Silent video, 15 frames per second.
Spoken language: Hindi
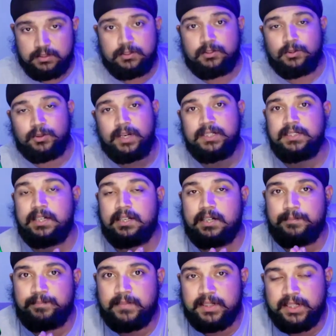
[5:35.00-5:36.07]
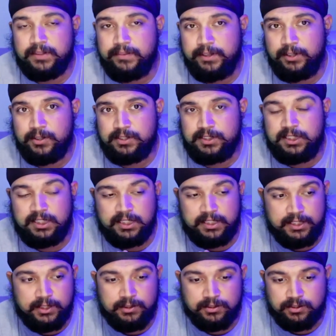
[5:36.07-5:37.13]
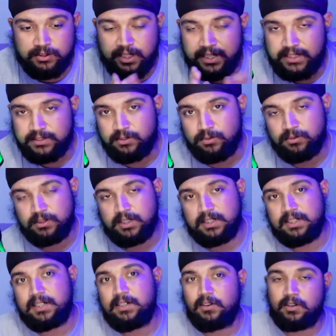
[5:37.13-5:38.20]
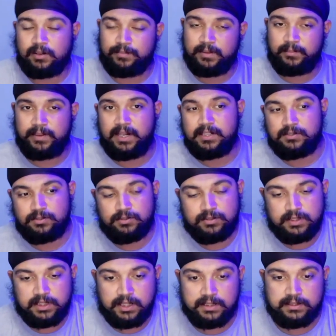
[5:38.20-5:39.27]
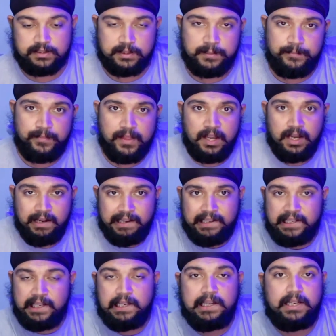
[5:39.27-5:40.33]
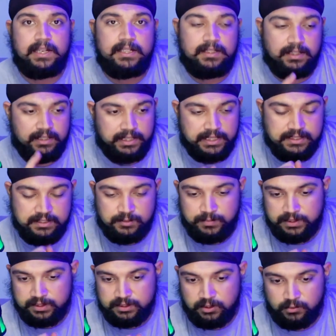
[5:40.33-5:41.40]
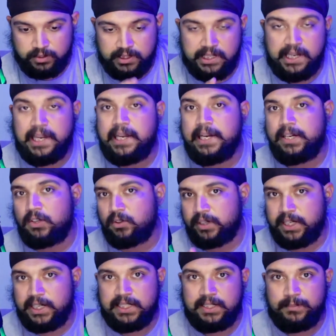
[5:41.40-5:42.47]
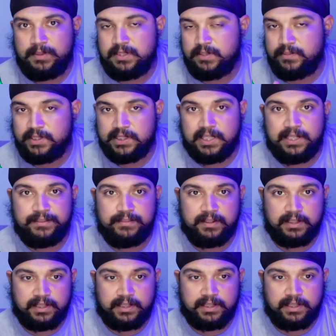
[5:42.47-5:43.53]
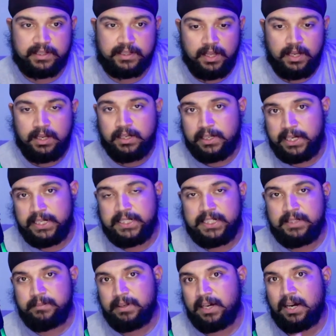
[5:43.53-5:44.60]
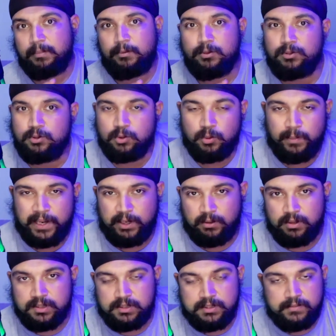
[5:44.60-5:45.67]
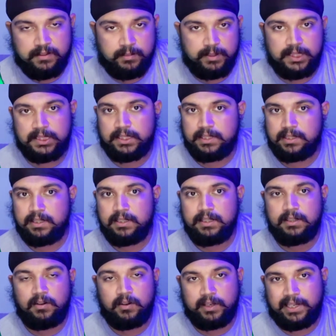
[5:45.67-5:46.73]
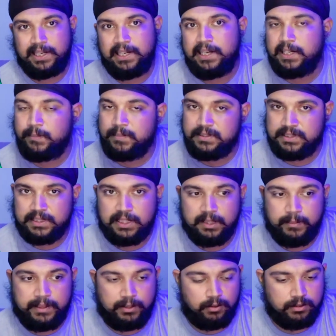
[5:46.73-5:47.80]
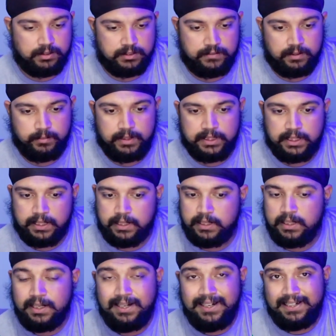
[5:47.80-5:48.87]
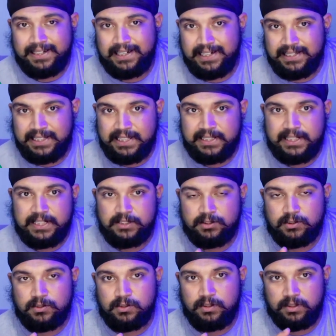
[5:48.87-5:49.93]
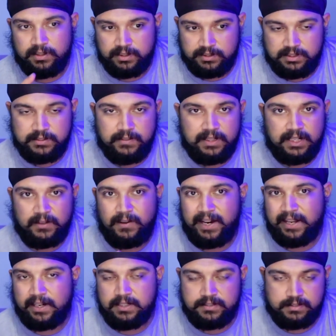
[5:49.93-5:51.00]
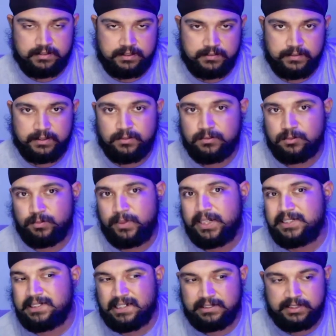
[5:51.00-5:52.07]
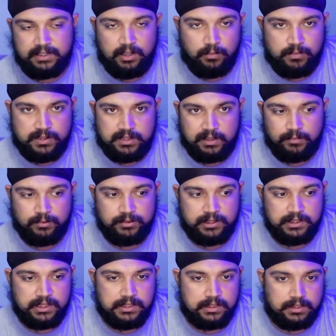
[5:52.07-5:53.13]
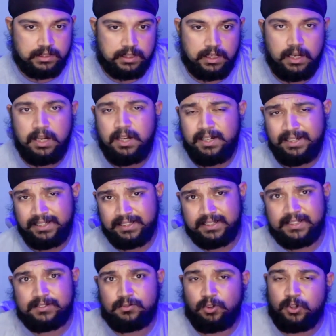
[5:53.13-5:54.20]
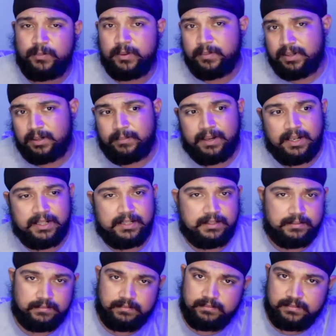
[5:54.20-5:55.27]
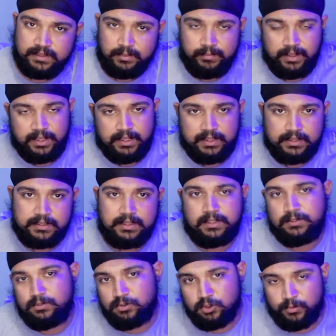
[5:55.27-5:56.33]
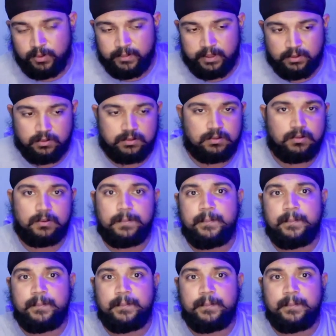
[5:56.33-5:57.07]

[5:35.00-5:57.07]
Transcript: तो भाई अगर आप तक की वीडियो अच्छी लगी हो तो लाइक ज़रूर करना और अपना प्यार ज़रूर दिखा देना के एट एक चीज़ बताना चाहूँगा के एट और के नाइन में सिर्फ इतना ही फ़र्क है के नाइन में आपको दो माइक्रो रिसीवर मिलते हैं और के एट में सिंगल माइक्रो रिसीवर मिलता है के नाइन के जो रिसीवर है वायरलेस रिसीवर उसमें एक चार्जिंग ऑप्शन आपको दे दिया जाता है इनकेस कोई भी मेरे भाई या बहन या जो भी मेरे दोस्त लोग